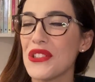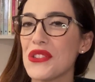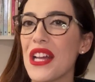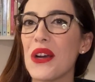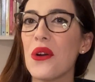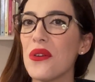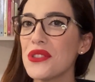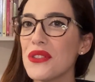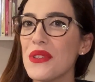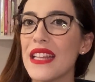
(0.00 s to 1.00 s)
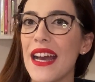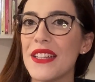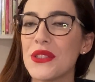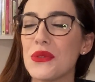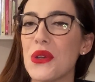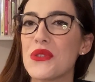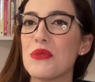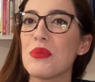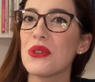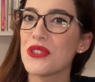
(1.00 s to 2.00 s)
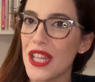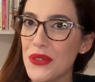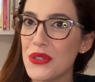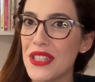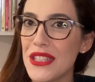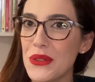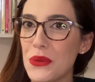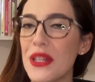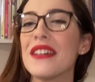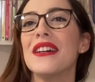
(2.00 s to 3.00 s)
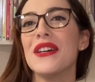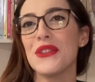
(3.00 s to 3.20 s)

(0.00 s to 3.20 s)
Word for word: gente dá continuidade ao nosso projeto de leitura